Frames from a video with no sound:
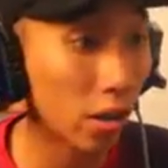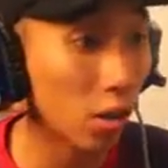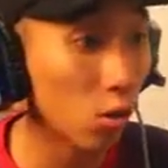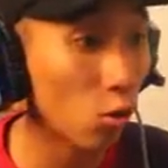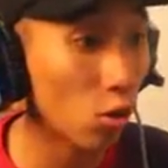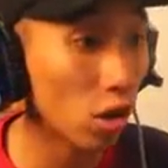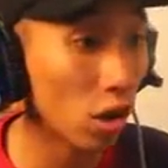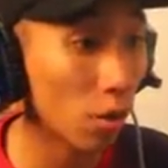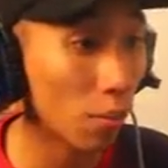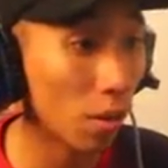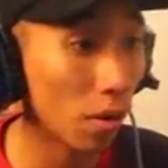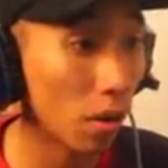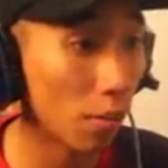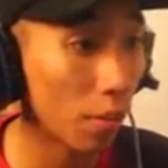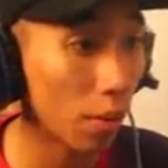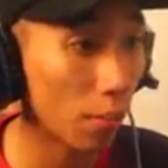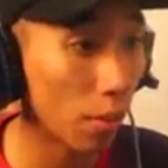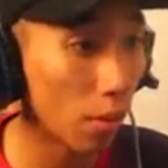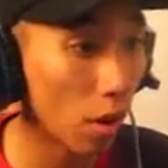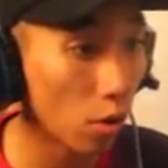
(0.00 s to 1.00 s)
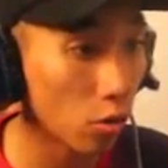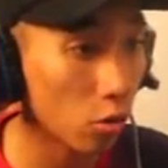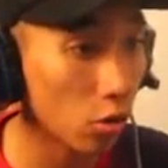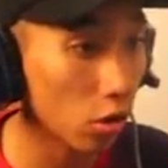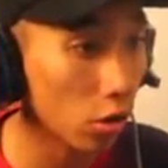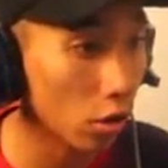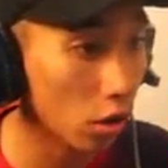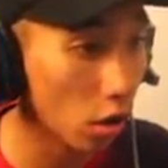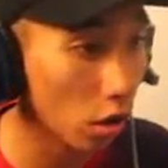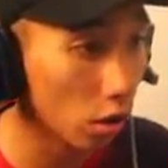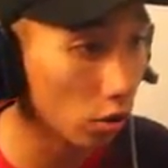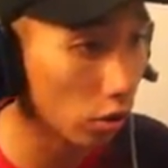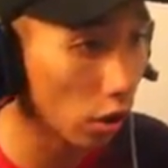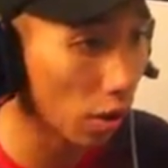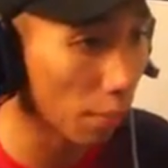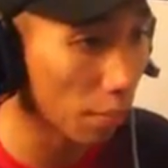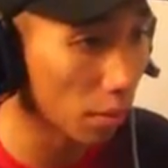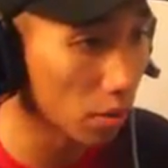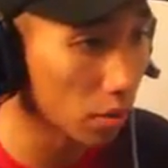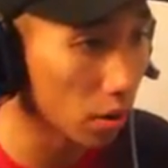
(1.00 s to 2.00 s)
karena gue udah lama gak main PB anjir nih karakter
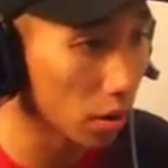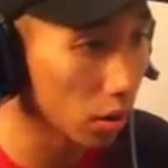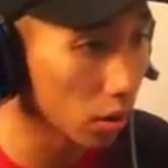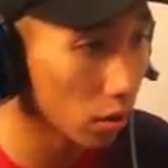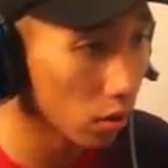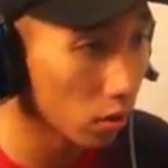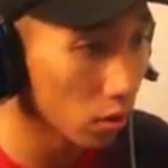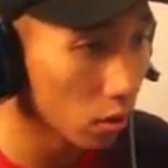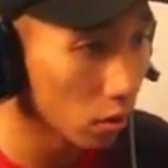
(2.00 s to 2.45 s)
apa anjay